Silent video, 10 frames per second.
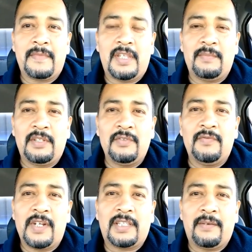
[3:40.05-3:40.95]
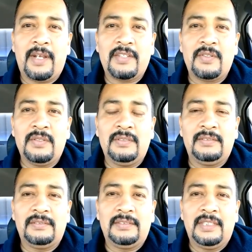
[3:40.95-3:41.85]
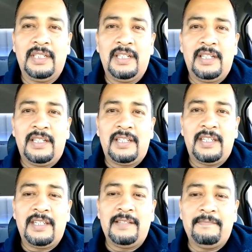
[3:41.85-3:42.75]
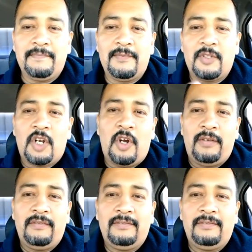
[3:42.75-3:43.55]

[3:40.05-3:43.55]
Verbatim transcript: Les mando un fuerte abrazo y rock on.